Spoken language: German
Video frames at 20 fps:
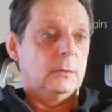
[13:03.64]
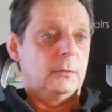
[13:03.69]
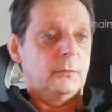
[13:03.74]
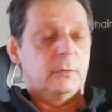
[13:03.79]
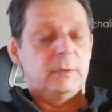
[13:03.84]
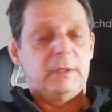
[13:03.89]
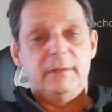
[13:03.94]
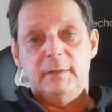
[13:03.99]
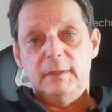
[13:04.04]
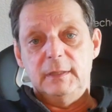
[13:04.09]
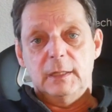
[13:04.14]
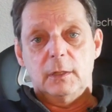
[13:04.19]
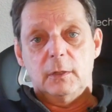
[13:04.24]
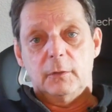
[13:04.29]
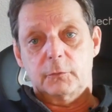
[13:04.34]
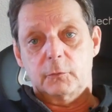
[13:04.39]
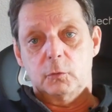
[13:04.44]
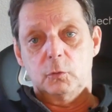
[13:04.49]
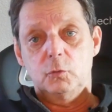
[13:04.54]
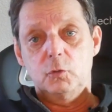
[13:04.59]
und so, die sind dann
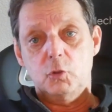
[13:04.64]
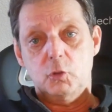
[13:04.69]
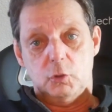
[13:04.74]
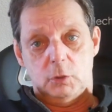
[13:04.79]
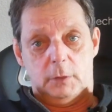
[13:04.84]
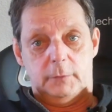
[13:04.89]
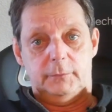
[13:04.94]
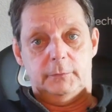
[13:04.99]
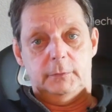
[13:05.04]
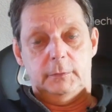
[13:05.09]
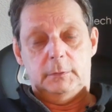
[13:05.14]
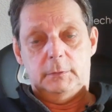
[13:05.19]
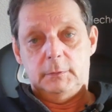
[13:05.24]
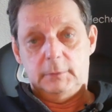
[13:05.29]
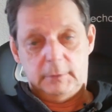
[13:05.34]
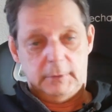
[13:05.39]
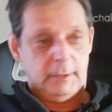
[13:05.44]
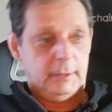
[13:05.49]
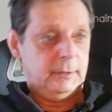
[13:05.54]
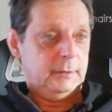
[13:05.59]
auf Kunststoff.
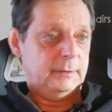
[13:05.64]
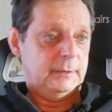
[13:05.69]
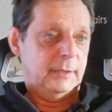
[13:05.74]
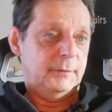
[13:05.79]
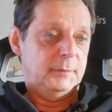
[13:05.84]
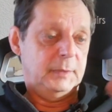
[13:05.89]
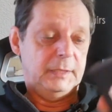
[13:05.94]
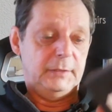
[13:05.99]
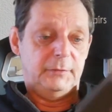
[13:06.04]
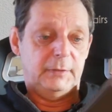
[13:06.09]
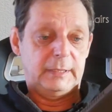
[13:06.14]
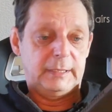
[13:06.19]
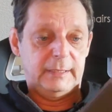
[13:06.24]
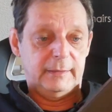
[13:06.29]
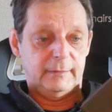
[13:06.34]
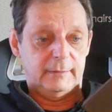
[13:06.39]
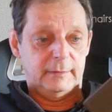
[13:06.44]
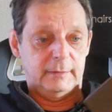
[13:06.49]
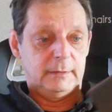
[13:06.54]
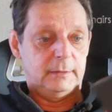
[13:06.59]
Ne? Darf man nicht
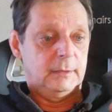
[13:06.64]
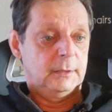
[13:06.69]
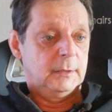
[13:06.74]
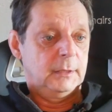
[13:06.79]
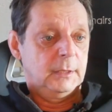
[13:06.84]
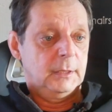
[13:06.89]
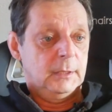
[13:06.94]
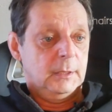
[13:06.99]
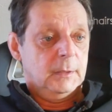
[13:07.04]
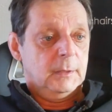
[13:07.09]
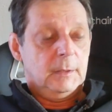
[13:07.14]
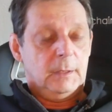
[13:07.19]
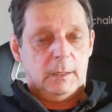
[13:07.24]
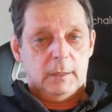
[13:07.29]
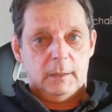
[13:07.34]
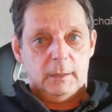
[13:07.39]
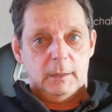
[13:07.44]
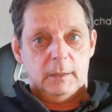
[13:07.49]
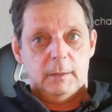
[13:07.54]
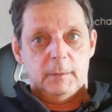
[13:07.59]
vergessen.
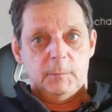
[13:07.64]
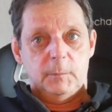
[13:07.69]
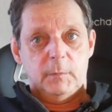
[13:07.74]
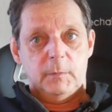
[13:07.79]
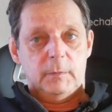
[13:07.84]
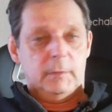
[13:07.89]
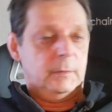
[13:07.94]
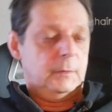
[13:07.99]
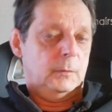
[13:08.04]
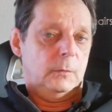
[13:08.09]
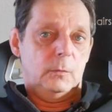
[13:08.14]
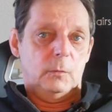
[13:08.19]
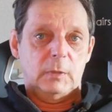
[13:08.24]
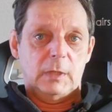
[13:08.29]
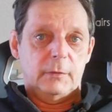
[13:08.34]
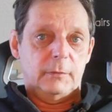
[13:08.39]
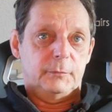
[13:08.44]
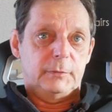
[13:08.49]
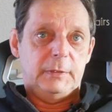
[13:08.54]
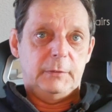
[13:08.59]
Äh,
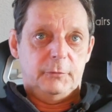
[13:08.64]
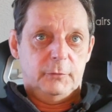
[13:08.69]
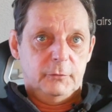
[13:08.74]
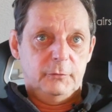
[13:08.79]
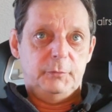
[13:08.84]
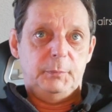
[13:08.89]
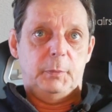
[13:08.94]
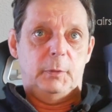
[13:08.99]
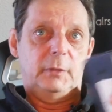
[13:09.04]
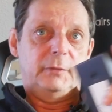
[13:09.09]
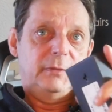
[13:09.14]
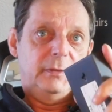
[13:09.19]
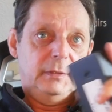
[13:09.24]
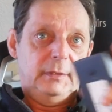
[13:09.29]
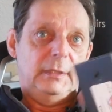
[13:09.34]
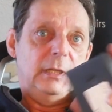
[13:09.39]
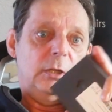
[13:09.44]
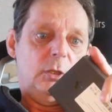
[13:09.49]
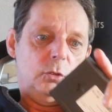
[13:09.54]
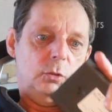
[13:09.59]
oder die fünf Ports
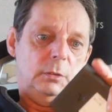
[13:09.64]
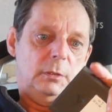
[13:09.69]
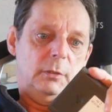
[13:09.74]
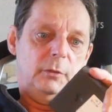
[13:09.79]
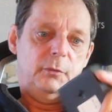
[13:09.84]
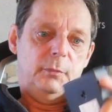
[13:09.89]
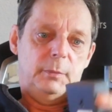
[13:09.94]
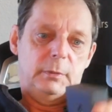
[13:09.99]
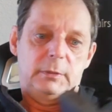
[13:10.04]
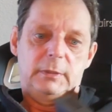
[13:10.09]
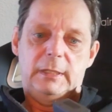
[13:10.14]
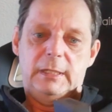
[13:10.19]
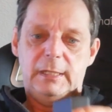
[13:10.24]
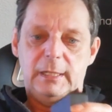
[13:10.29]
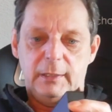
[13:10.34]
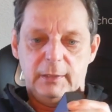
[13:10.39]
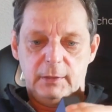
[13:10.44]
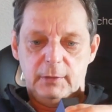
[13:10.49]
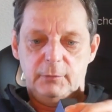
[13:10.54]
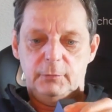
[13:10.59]
sind dann schon aus Mortal.
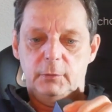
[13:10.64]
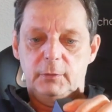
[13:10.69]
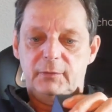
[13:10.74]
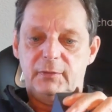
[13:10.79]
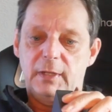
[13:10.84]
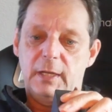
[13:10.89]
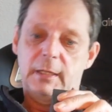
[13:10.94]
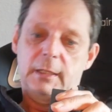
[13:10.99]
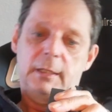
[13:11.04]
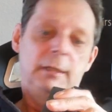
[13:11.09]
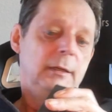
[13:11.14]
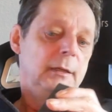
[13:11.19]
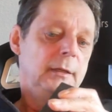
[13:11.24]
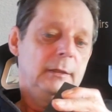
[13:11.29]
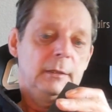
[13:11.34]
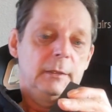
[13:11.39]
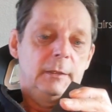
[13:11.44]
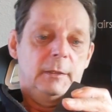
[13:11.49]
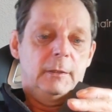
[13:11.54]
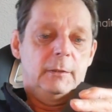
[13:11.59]
Also ich würde sagen,
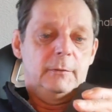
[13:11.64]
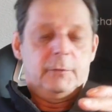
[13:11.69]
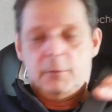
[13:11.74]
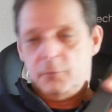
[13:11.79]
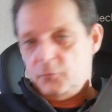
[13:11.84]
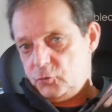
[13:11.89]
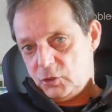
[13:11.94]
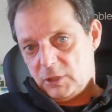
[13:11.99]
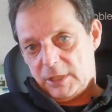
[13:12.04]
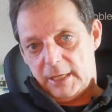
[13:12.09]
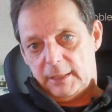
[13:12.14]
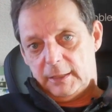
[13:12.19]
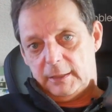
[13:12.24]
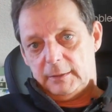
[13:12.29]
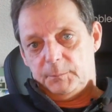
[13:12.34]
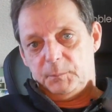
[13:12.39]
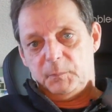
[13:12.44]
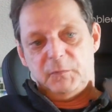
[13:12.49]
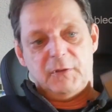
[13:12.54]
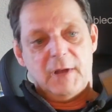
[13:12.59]
fünf Sterne.
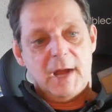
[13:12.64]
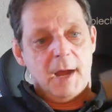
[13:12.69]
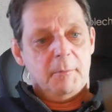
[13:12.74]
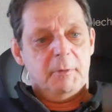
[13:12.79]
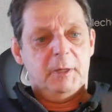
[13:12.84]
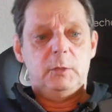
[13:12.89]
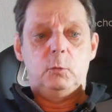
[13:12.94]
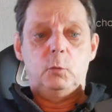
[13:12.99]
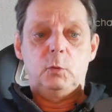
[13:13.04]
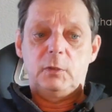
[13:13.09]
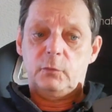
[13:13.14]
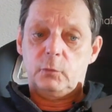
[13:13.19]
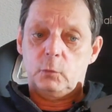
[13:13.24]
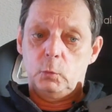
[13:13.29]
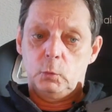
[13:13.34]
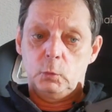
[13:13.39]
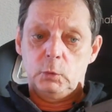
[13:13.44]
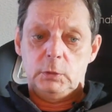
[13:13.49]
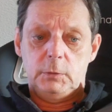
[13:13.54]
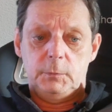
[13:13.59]
Verarbeitung ist
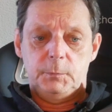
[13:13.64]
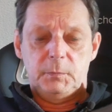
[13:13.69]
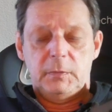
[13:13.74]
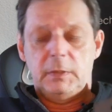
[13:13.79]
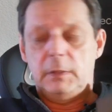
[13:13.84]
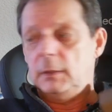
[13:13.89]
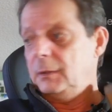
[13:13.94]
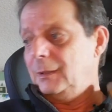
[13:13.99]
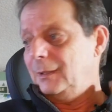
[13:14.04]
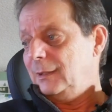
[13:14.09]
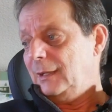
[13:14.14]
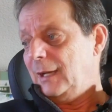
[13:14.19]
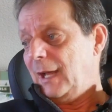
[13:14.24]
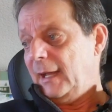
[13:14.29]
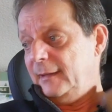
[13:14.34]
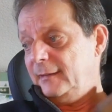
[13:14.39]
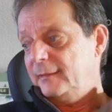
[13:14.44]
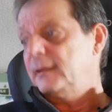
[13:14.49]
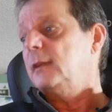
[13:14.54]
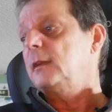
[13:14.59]
gut,
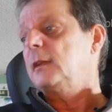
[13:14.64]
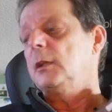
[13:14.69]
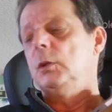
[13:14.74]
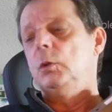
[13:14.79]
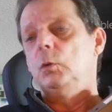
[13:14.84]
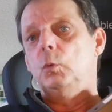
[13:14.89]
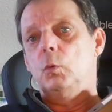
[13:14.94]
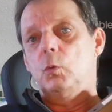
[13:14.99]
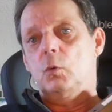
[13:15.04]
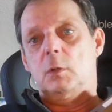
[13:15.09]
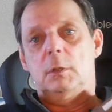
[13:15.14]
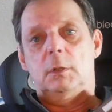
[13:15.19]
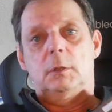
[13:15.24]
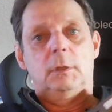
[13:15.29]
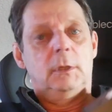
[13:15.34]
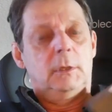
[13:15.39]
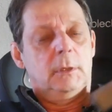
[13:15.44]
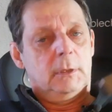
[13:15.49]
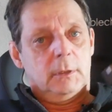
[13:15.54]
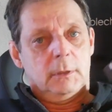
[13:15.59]
leistet genug,
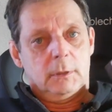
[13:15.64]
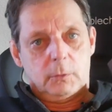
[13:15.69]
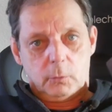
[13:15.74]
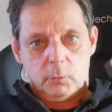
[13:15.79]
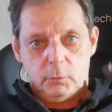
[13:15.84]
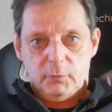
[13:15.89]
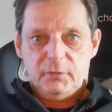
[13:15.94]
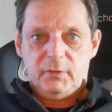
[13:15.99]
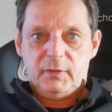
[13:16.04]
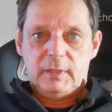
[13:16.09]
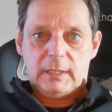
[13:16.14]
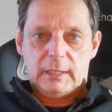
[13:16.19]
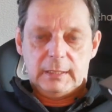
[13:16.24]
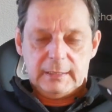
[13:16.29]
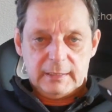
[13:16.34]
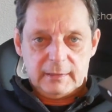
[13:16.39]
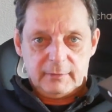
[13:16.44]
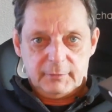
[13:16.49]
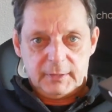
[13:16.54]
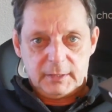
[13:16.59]
günstiger
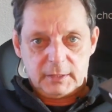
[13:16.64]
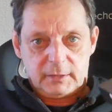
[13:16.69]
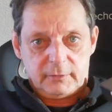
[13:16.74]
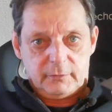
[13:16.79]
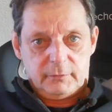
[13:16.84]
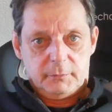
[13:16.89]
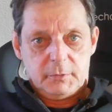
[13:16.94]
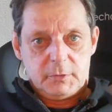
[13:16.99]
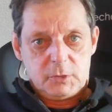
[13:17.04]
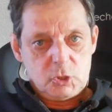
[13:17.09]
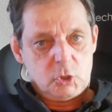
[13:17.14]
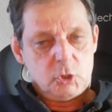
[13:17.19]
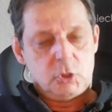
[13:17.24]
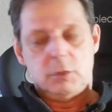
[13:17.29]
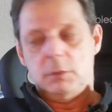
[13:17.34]
Netzwerkswitch,